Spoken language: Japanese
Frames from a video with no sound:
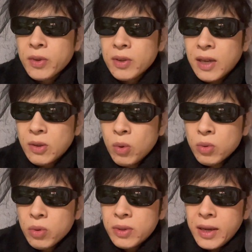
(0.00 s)
なんか道
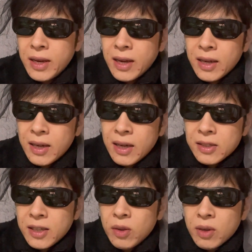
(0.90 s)
徳的な
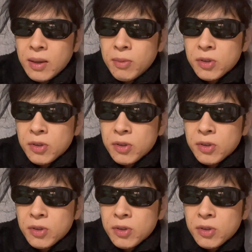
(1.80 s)
発言とかも